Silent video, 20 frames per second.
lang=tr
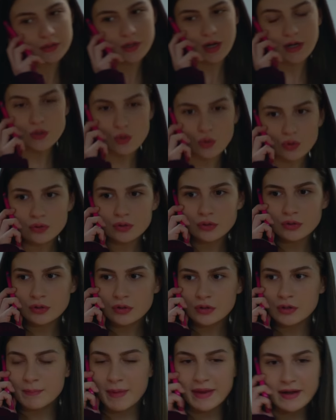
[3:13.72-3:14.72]
Alo,
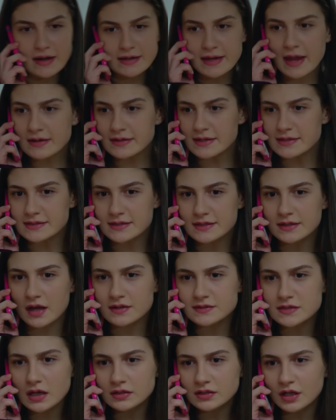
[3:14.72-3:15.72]
Meral neredesin
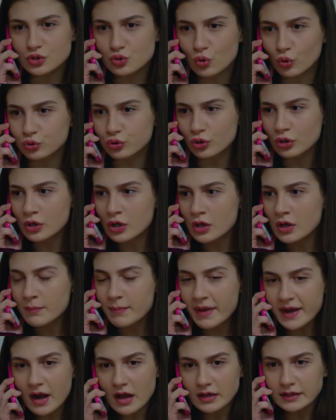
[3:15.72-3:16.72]
ya? Saat kaç oldu?
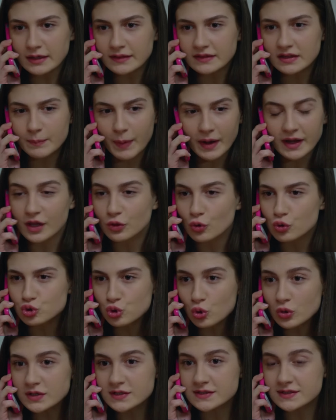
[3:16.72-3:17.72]
Merak ettik. Bak Hedoş
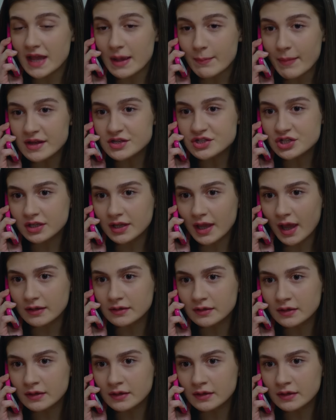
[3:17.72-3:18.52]
çok kızdı. Hemen çık gel.